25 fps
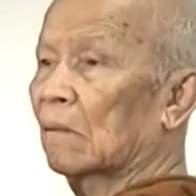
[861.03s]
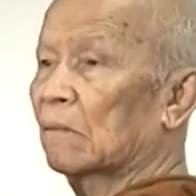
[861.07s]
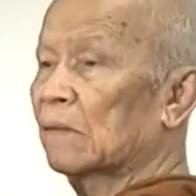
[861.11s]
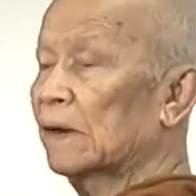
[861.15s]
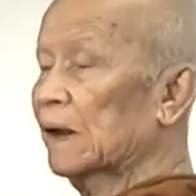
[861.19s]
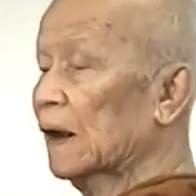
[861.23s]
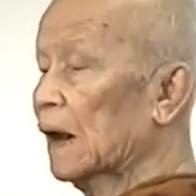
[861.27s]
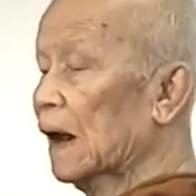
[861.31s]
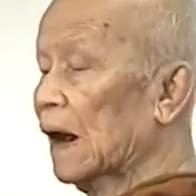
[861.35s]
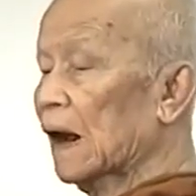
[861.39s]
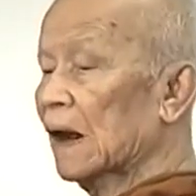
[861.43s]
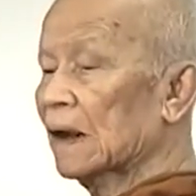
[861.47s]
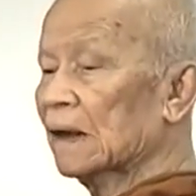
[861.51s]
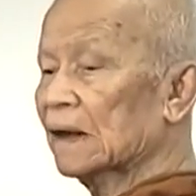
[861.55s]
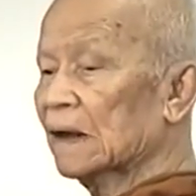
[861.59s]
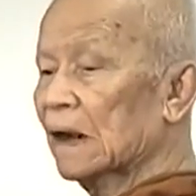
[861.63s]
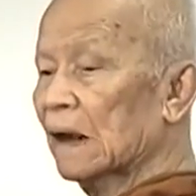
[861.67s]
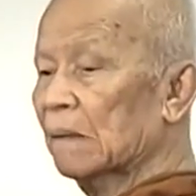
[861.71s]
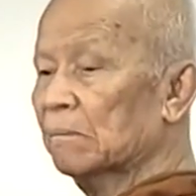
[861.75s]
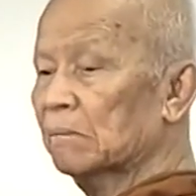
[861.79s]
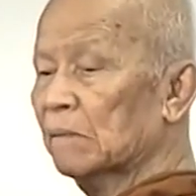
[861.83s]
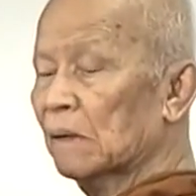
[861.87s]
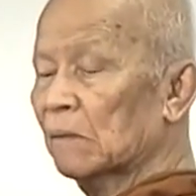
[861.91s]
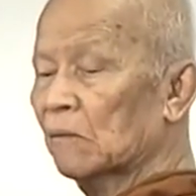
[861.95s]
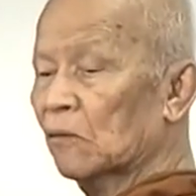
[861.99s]
มีงาน
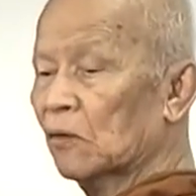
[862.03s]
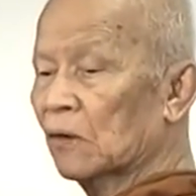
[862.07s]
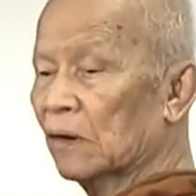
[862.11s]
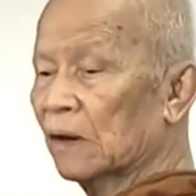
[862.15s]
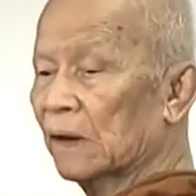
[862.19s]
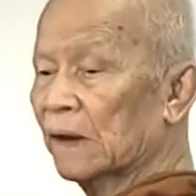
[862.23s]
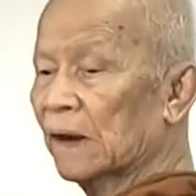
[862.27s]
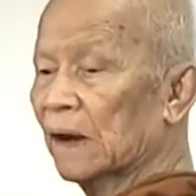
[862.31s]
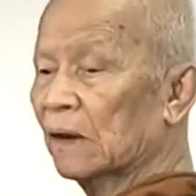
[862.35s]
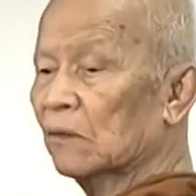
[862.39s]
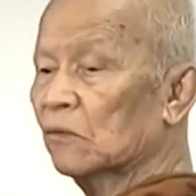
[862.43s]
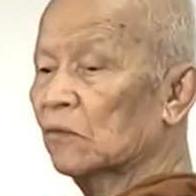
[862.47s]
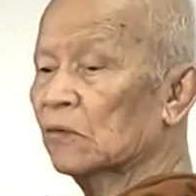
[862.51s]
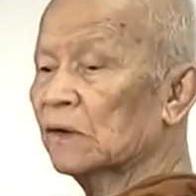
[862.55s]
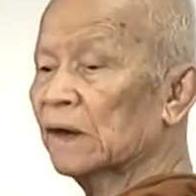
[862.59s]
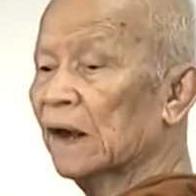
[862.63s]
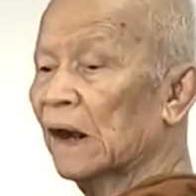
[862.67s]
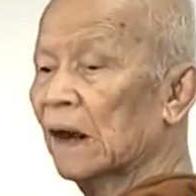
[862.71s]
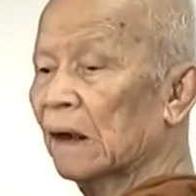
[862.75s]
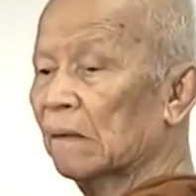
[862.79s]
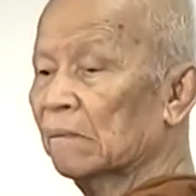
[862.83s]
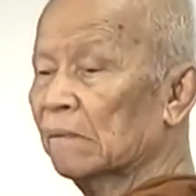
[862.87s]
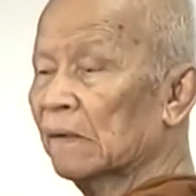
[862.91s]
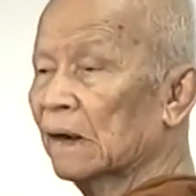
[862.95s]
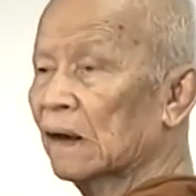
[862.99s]
เต็มไปหมดแล้วในกรุงเท
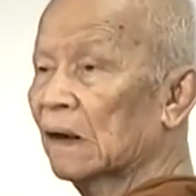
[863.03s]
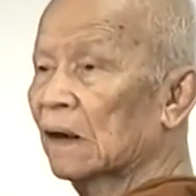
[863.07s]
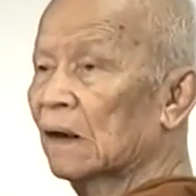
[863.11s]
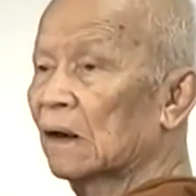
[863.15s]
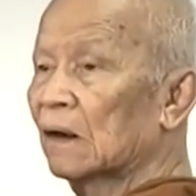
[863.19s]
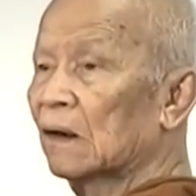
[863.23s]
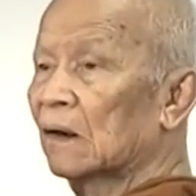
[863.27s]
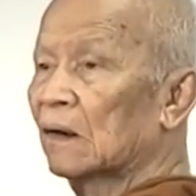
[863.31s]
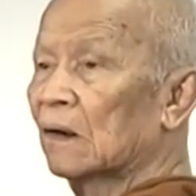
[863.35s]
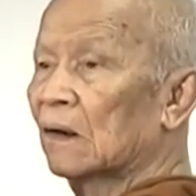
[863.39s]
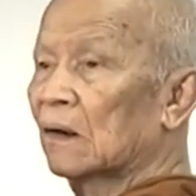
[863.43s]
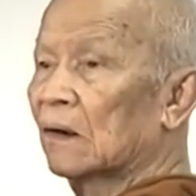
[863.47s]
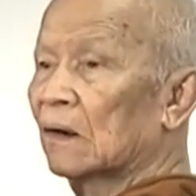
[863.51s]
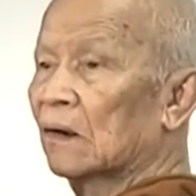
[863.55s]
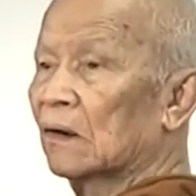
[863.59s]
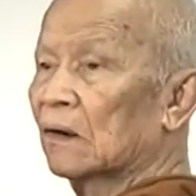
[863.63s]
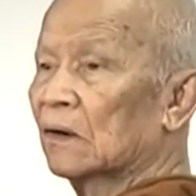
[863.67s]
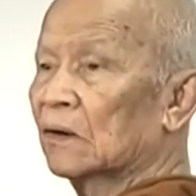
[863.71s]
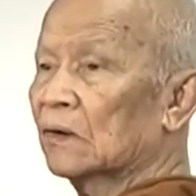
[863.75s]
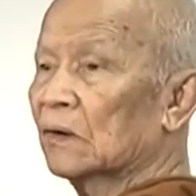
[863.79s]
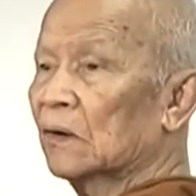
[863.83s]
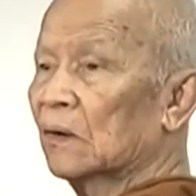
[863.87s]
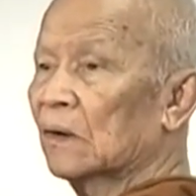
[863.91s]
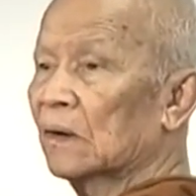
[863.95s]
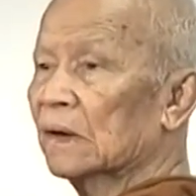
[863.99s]
พ
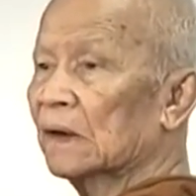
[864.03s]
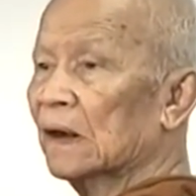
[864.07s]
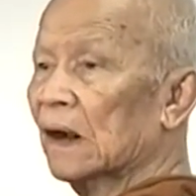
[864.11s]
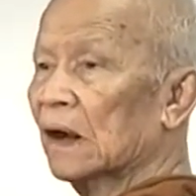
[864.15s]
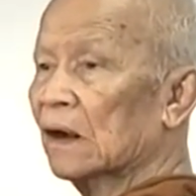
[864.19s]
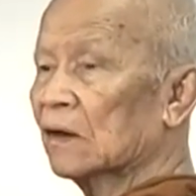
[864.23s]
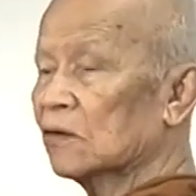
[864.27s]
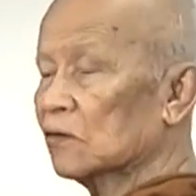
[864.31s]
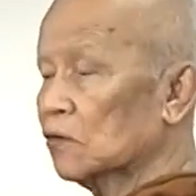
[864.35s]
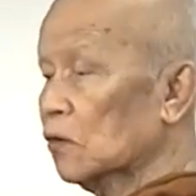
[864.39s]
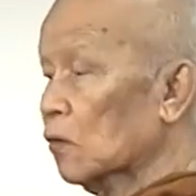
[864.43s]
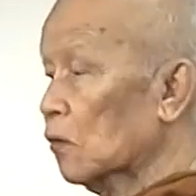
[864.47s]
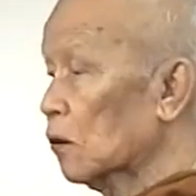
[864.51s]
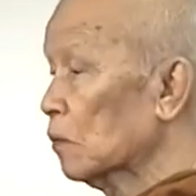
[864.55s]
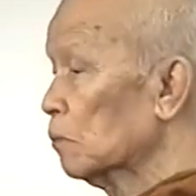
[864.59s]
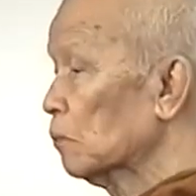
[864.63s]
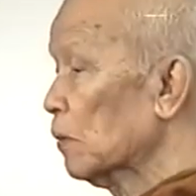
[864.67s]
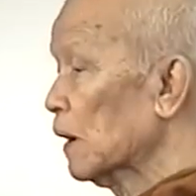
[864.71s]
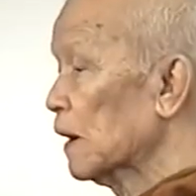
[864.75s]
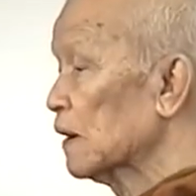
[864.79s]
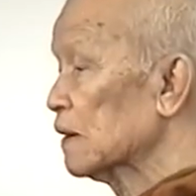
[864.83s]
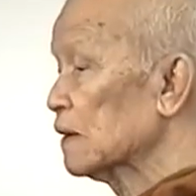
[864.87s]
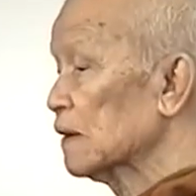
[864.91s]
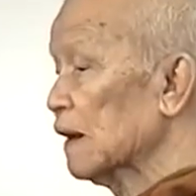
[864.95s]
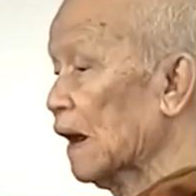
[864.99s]
จนกระทั่งชน
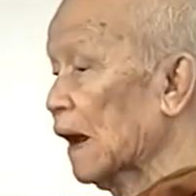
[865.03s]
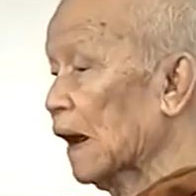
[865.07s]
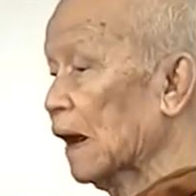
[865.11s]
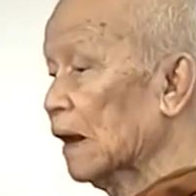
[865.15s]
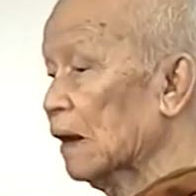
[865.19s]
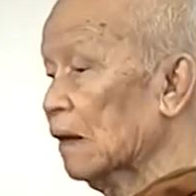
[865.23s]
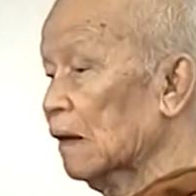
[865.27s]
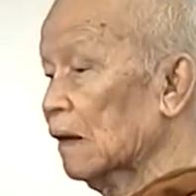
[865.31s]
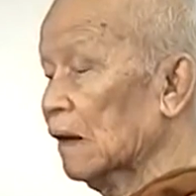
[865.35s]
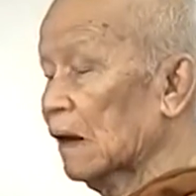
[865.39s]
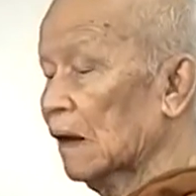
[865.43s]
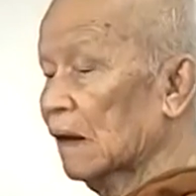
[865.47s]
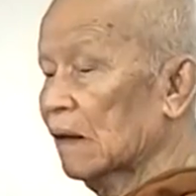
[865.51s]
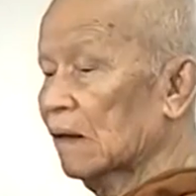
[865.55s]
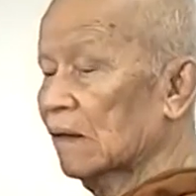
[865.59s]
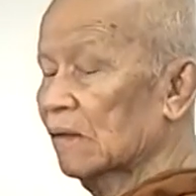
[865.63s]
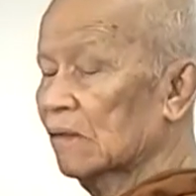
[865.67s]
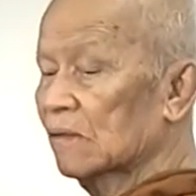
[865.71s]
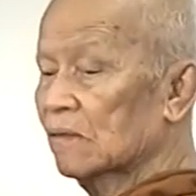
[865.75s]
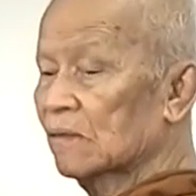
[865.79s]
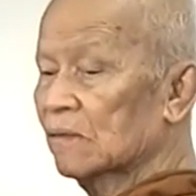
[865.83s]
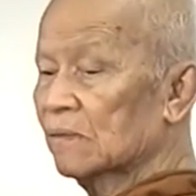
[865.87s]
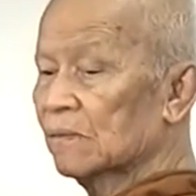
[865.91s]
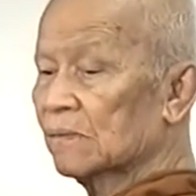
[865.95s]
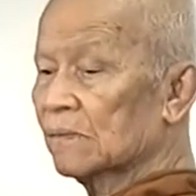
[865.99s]
พรรษานั่นแหะ
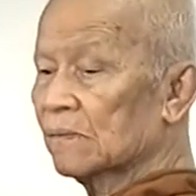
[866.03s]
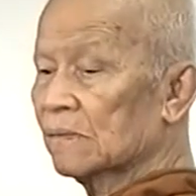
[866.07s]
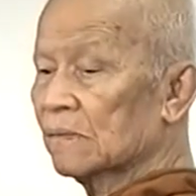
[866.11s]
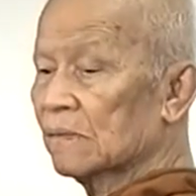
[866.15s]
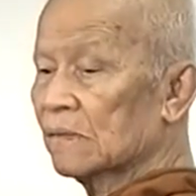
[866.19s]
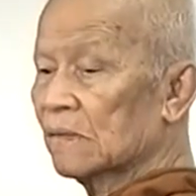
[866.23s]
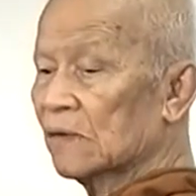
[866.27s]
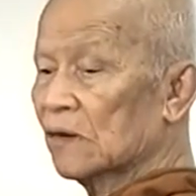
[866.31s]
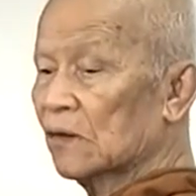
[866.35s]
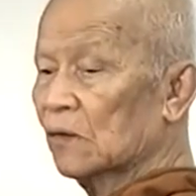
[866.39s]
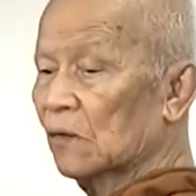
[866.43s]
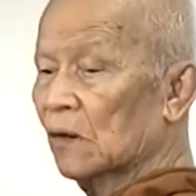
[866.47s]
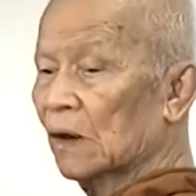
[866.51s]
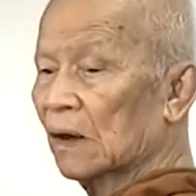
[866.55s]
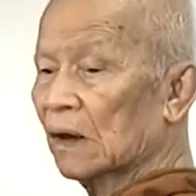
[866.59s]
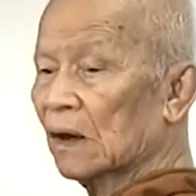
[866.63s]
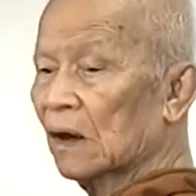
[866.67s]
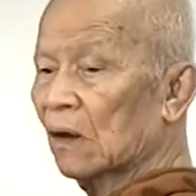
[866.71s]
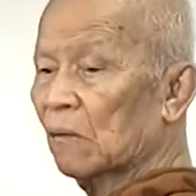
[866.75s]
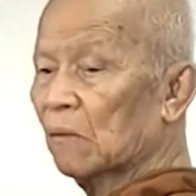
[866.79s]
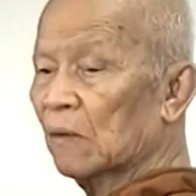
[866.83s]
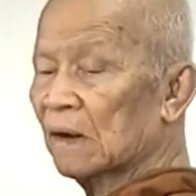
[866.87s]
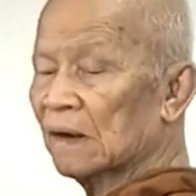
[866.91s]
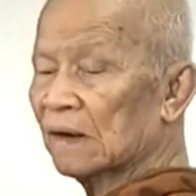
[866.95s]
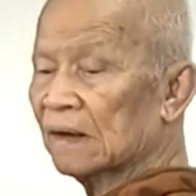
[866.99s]
ยวน
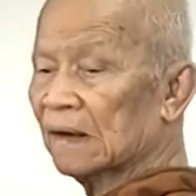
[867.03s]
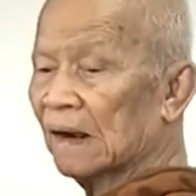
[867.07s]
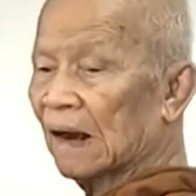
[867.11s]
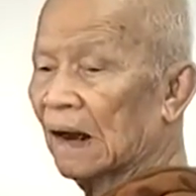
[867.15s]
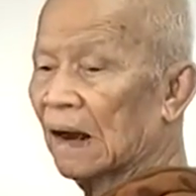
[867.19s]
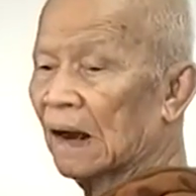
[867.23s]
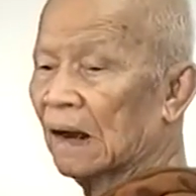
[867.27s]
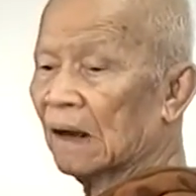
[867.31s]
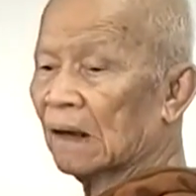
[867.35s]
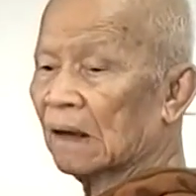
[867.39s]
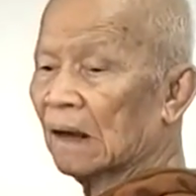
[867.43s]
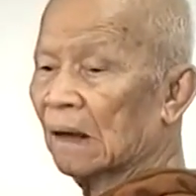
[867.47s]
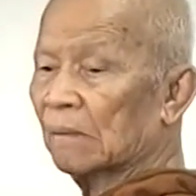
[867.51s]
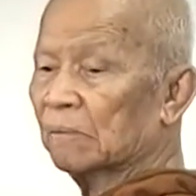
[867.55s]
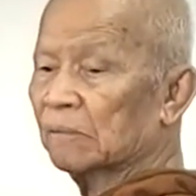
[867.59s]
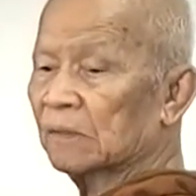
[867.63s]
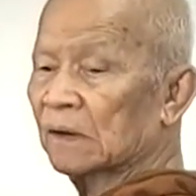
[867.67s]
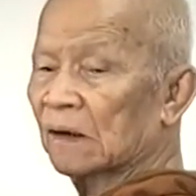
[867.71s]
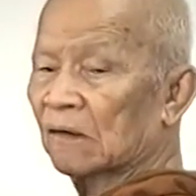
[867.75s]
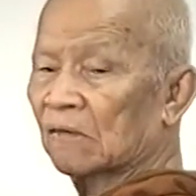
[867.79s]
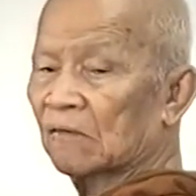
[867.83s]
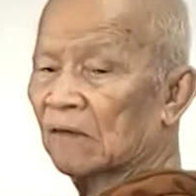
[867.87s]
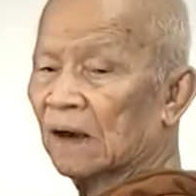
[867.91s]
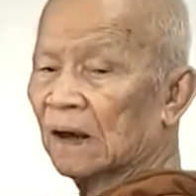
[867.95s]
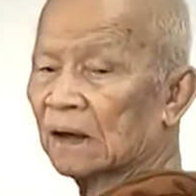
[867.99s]
เข้าพรรษากลับ
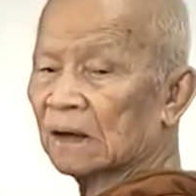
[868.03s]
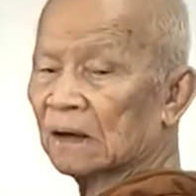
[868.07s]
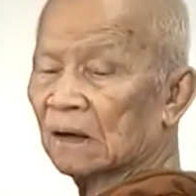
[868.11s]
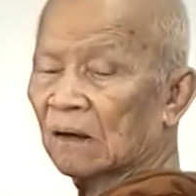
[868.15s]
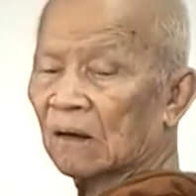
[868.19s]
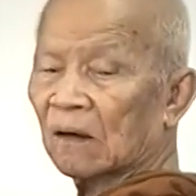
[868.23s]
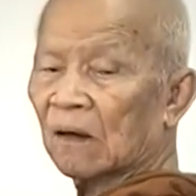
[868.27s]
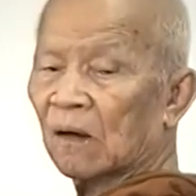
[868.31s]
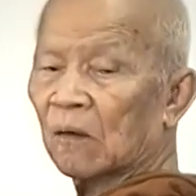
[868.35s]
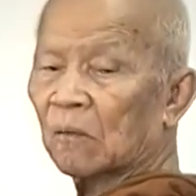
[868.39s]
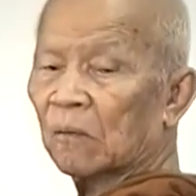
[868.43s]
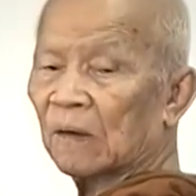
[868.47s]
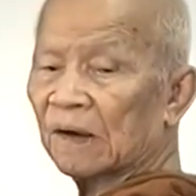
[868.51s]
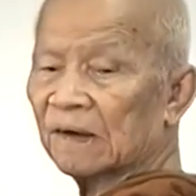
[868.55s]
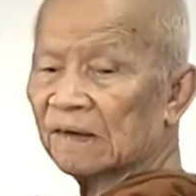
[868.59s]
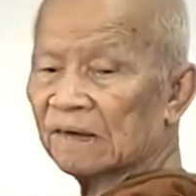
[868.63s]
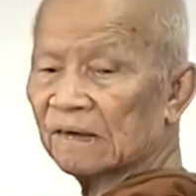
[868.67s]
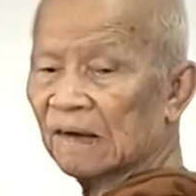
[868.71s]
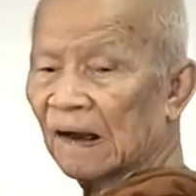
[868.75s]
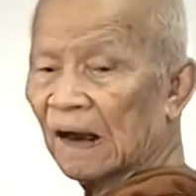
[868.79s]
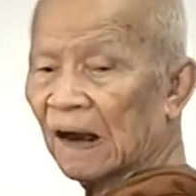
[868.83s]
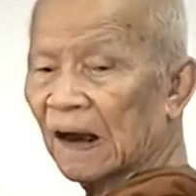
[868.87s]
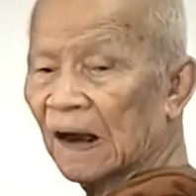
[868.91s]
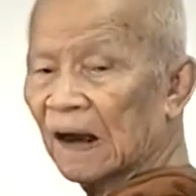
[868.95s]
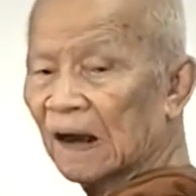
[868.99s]
ถึงวัดก็เข้าพรร
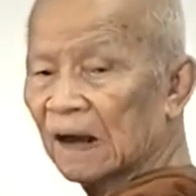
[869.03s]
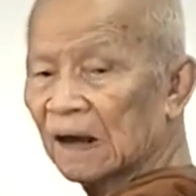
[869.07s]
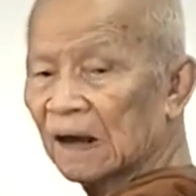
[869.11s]
ษา